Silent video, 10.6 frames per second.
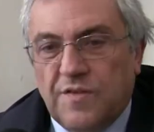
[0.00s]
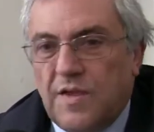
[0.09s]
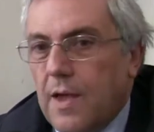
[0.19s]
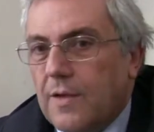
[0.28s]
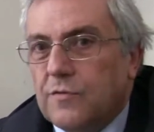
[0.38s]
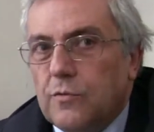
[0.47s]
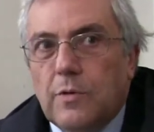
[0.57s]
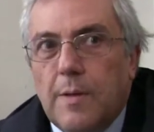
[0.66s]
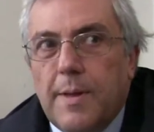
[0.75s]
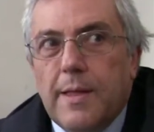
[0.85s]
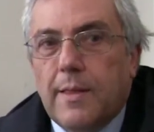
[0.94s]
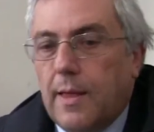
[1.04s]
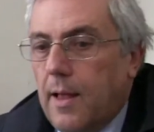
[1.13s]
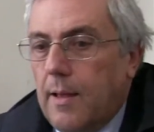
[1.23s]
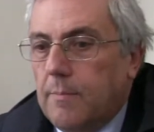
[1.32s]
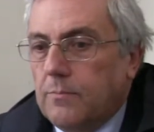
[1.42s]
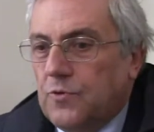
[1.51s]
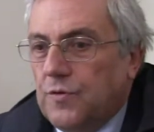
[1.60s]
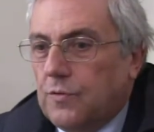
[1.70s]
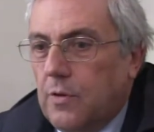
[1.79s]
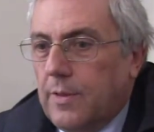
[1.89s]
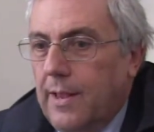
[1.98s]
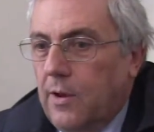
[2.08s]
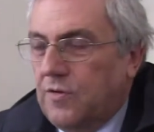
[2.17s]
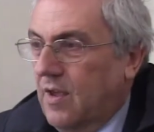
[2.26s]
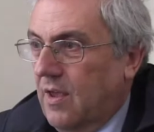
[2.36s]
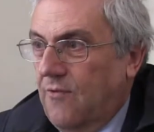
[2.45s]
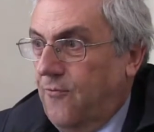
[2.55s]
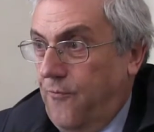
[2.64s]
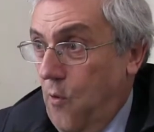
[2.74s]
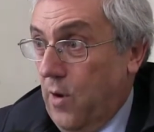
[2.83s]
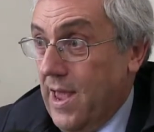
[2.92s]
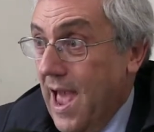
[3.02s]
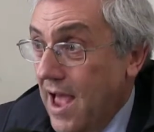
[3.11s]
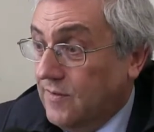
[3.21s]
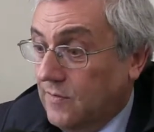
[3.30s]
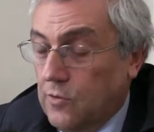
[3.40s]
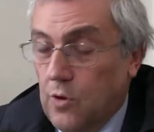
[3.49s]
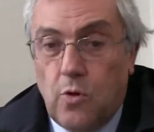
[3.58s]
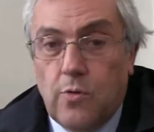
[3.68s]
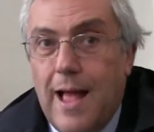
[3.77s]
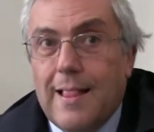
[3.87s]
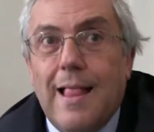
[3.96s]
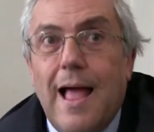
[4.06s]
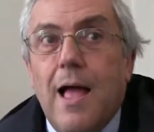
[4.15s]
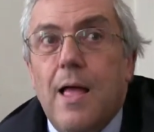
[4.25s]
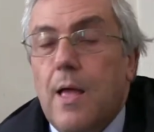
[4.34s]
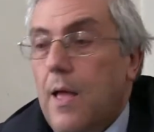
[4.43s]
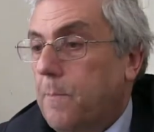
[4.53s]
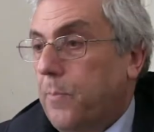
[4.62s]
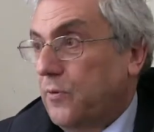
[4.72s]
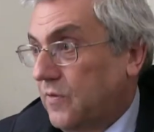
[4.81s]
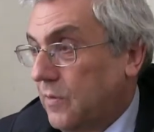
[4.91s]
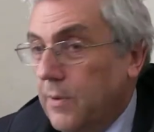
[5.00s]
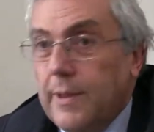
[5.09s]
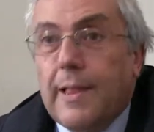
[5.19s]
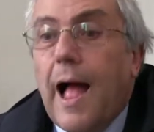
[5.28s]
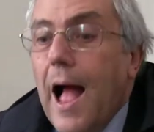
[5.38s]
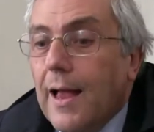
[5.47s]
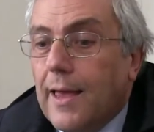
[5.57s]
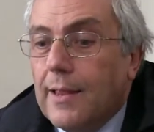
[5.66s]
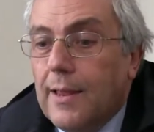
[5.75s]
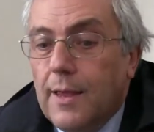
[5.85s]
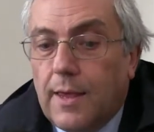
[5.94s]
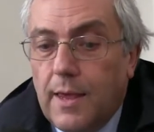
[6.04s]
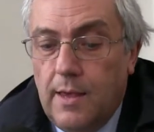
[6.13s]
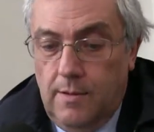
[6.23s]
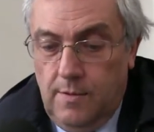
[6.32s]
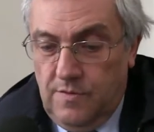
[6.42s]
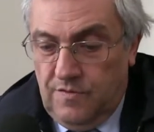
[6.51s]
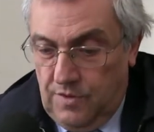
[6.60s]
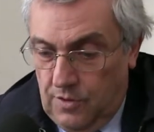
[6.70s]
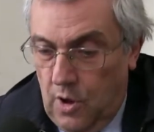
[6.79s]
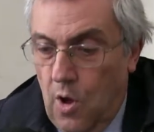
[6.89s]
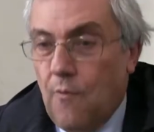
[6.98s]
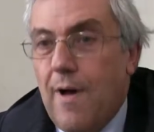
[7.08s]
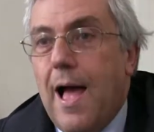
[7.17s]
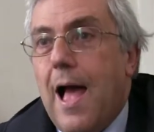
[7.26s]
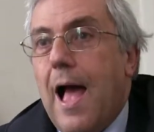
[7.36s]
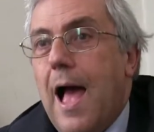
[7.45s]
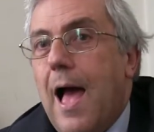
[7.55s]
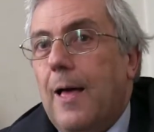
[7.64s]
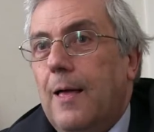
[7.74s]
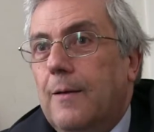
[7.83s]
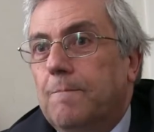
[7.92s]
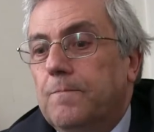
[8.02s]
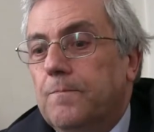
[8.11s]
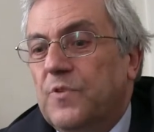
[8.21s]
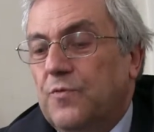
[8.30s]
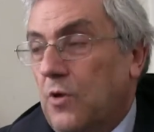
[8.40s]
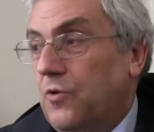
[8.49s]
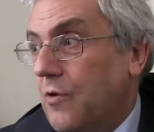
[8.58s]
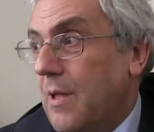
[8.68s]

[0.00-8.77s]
Sì, assolutamente, eh, ci sono delle cose che fuoriescono dalla eh, possibilità anche di chi si trova a ehm, svolgere